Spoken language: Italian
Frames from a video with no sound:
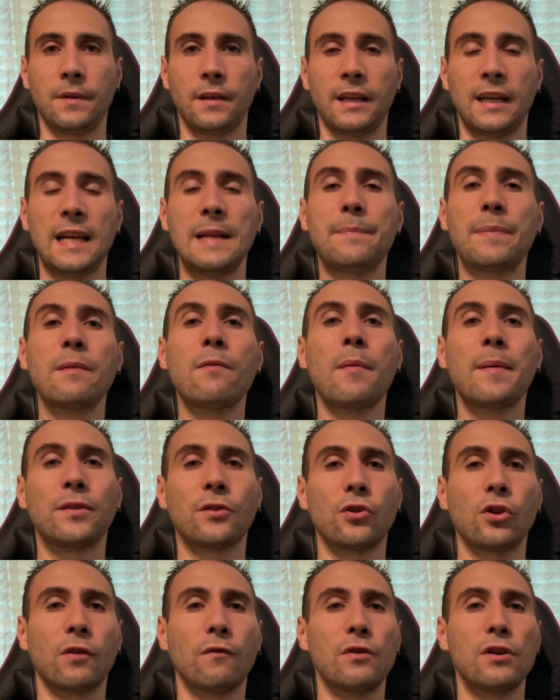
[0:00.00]
Il primo
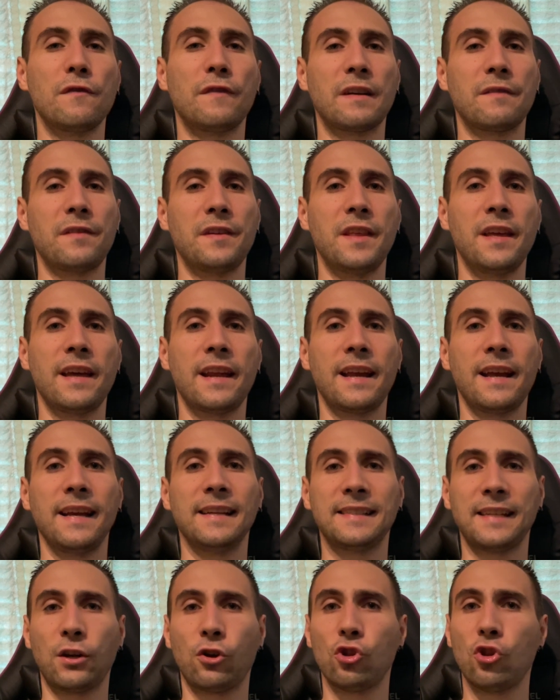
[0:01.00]
metodo che voglio farvi vedere è
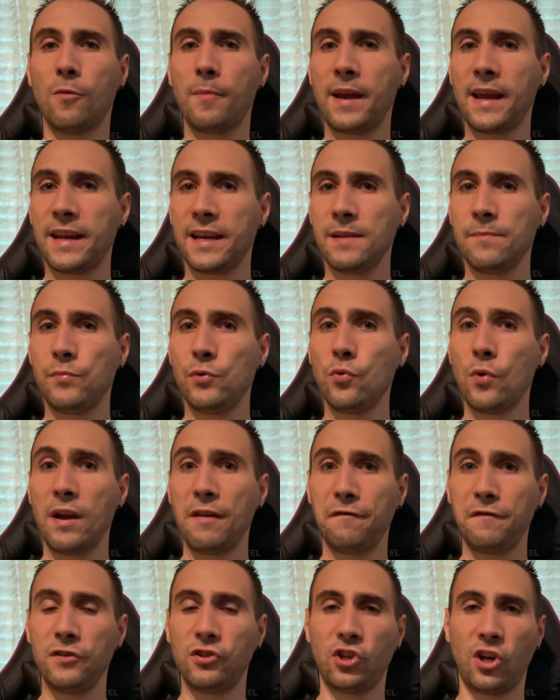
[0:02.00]
secondo me il più
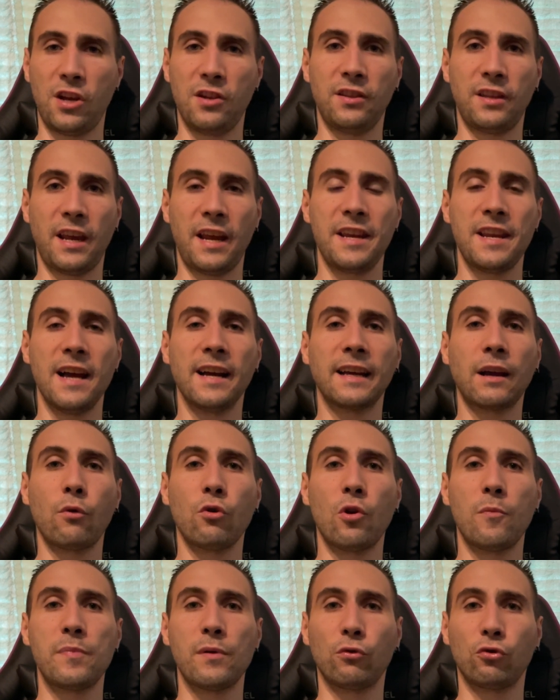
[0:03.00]
efficiente ed è anche
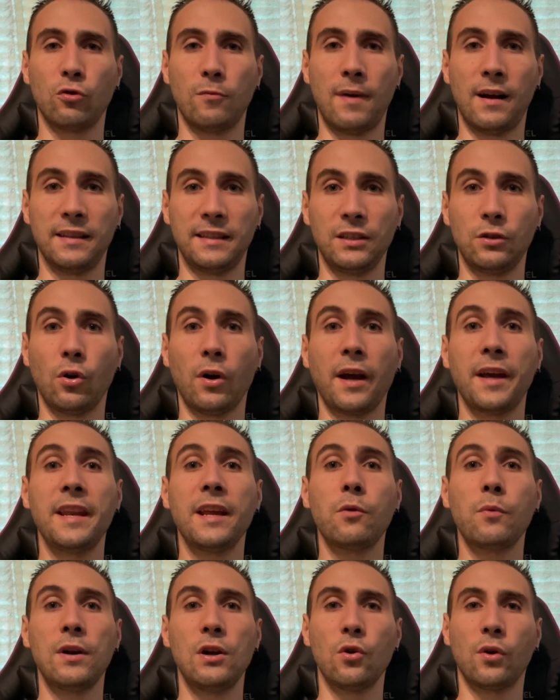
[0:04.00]
quello più automatico ed è
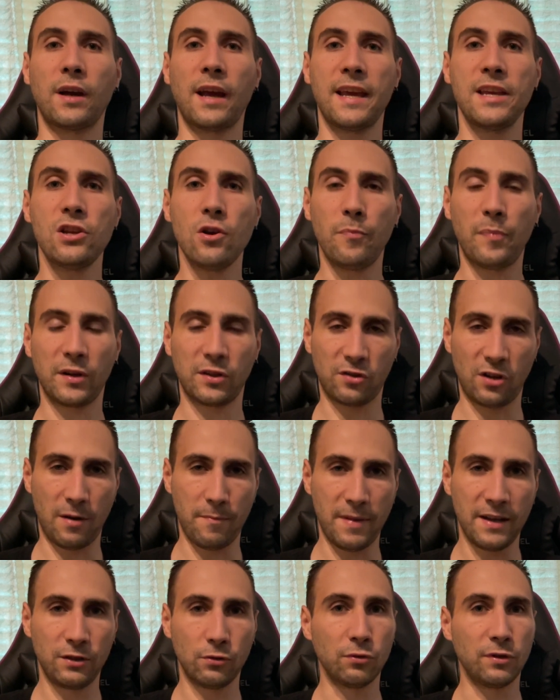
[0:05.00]
quello che io
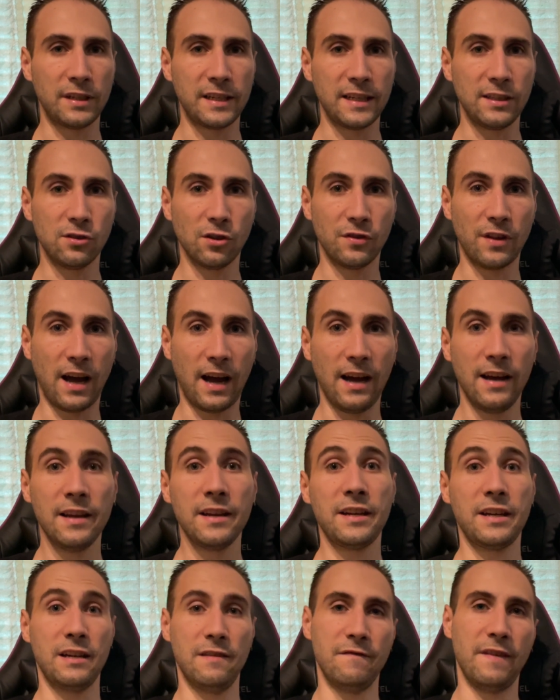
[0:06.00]
personalmente utilizzo da
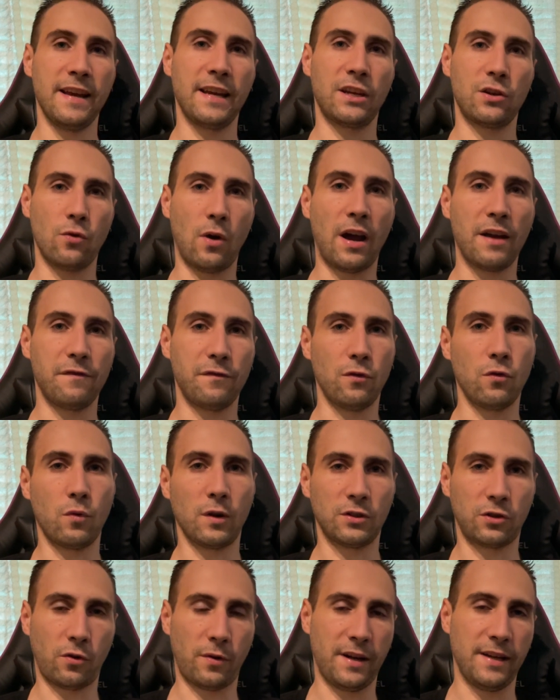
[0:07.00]
il vecchio iPhone
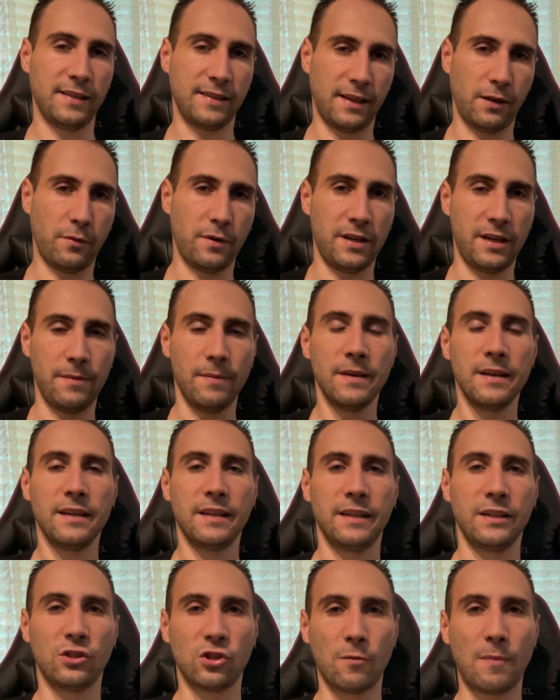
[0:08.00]
4S, quindi
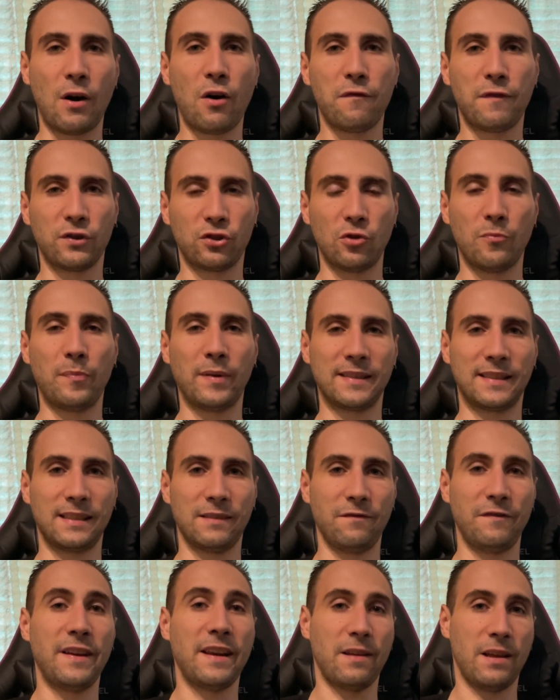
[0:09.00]
insomma ho fatto pass-
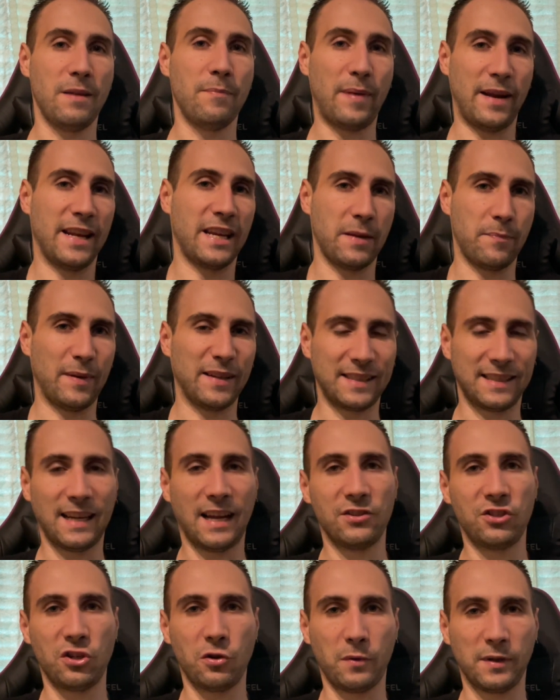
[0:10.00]
eh, parecchi
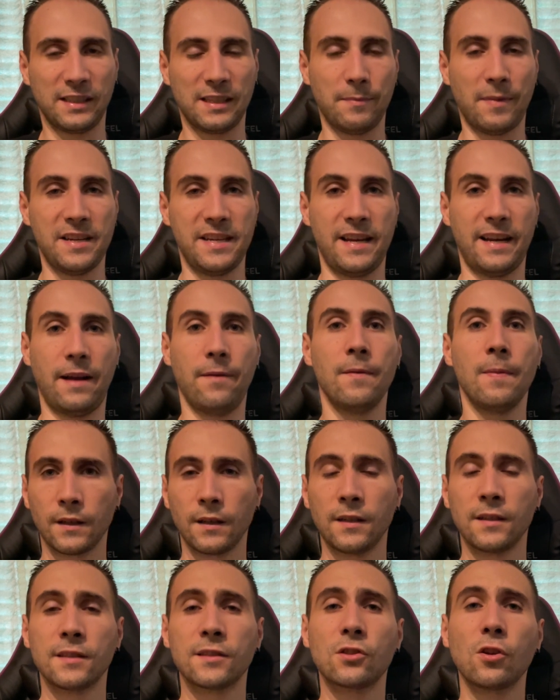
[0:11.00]
passaggi in questa maniera.
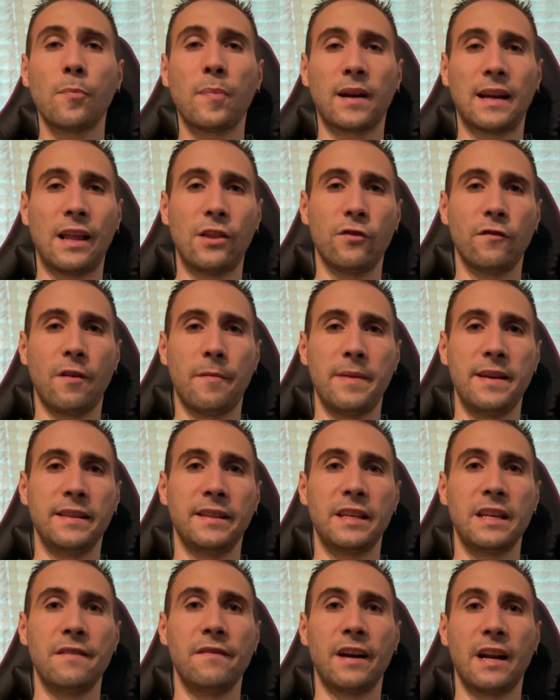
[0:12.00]
Sto parlando ovviamente
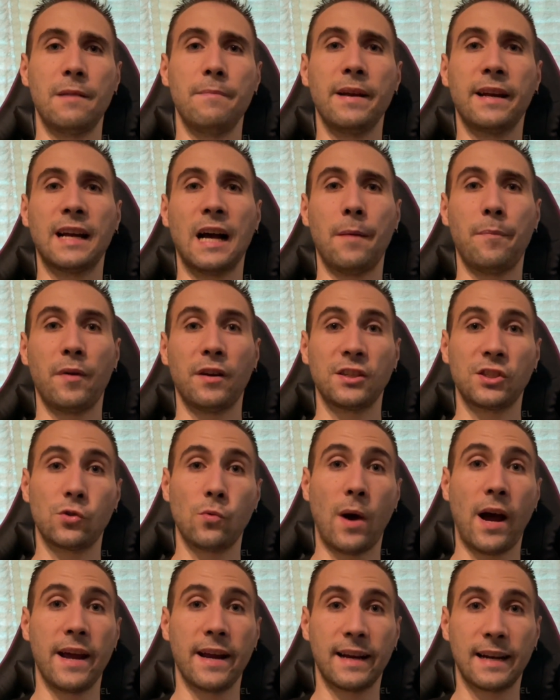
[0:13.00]
di avere il backup su
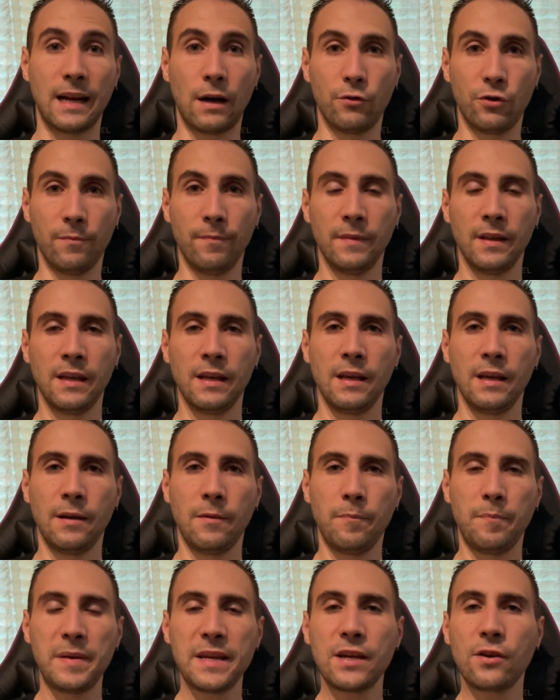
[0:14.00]
iCloud.
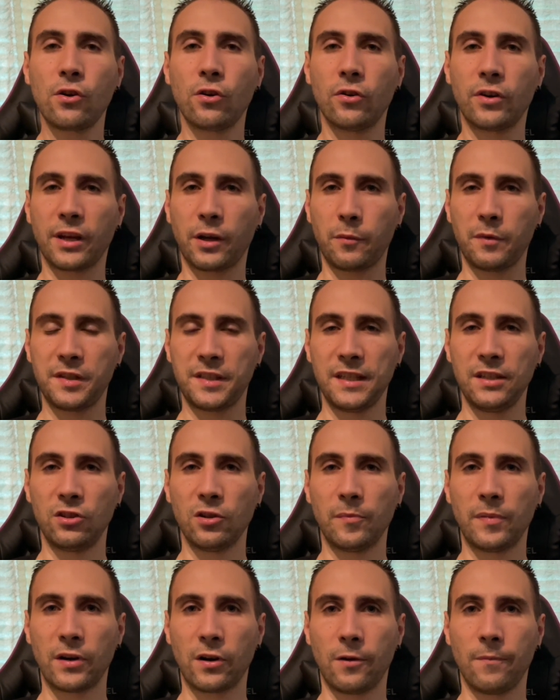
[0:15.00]
Piccolo requisito
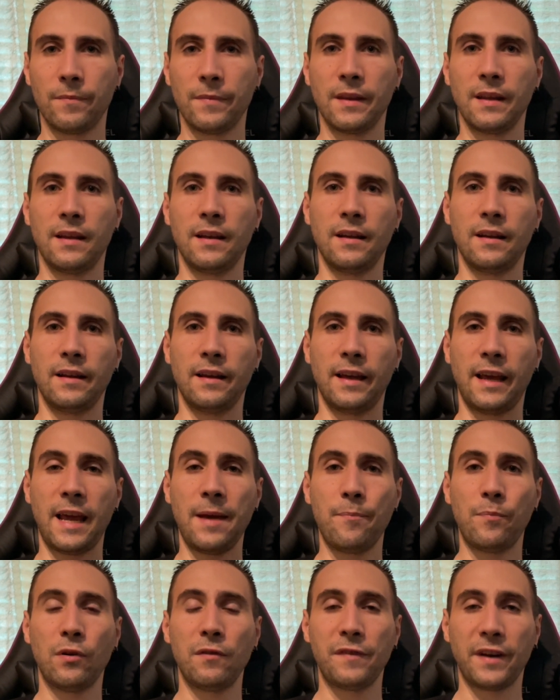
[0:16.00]
però,
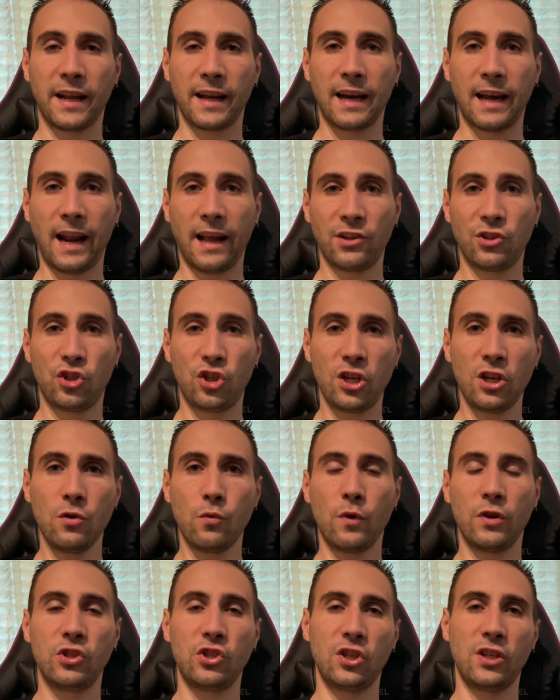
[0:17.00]
Apple vi regala
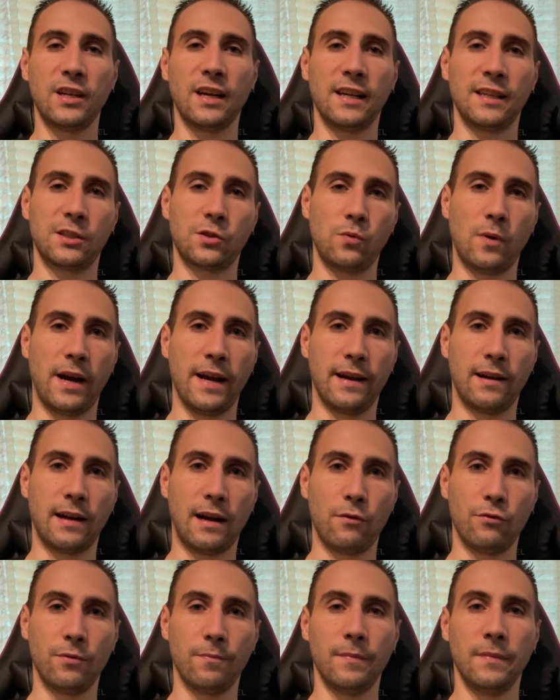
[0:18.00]
5 giga su
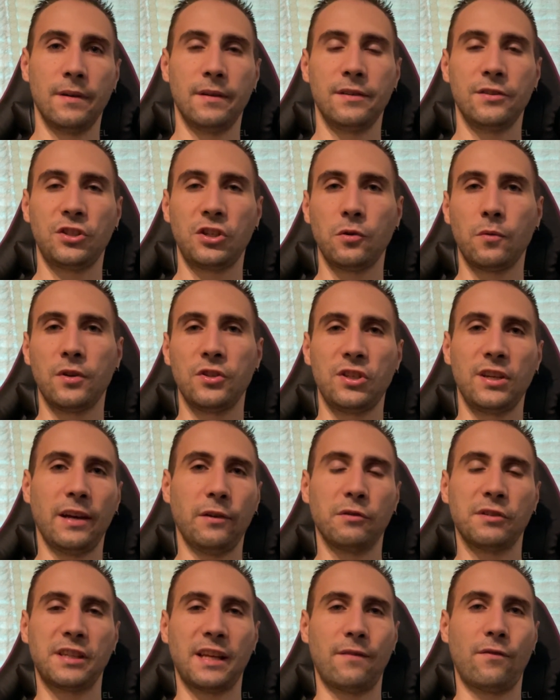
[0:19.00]
iCloud. 5 giga
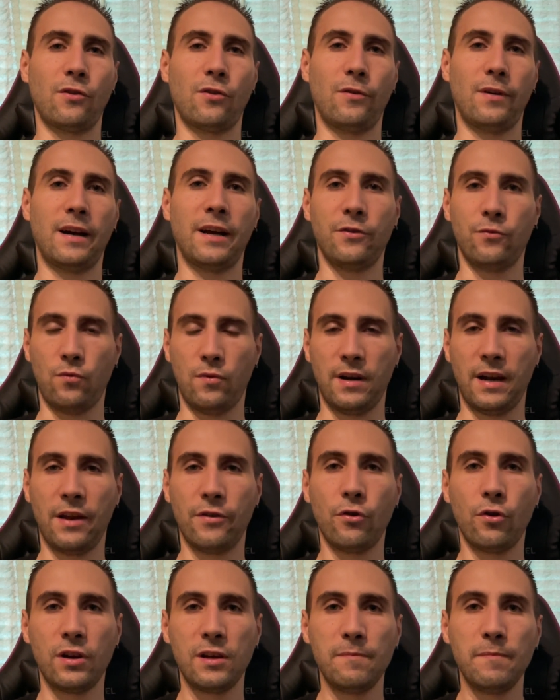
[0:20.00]
non servono a nulla,
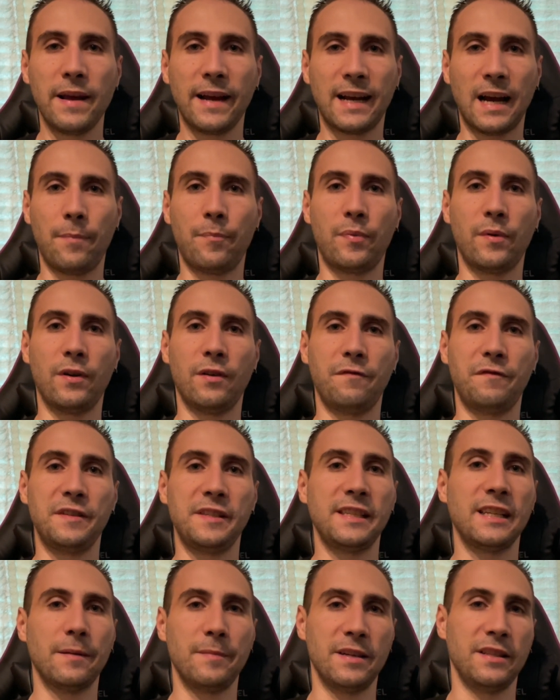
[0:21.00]
il backup
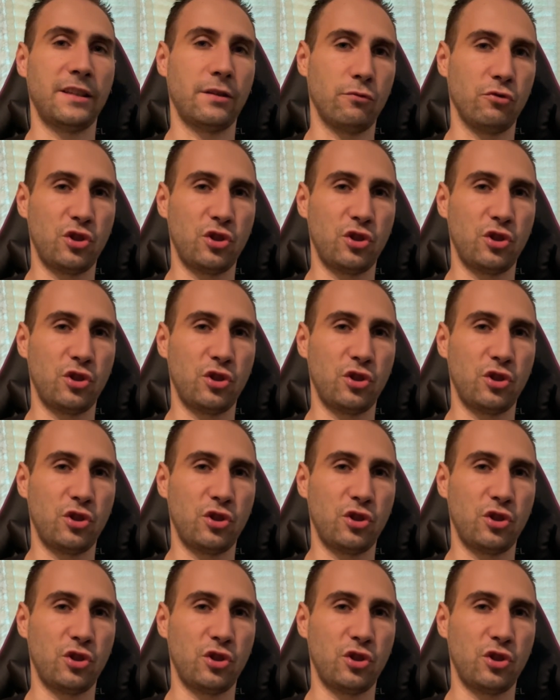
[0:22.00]
fisicamente non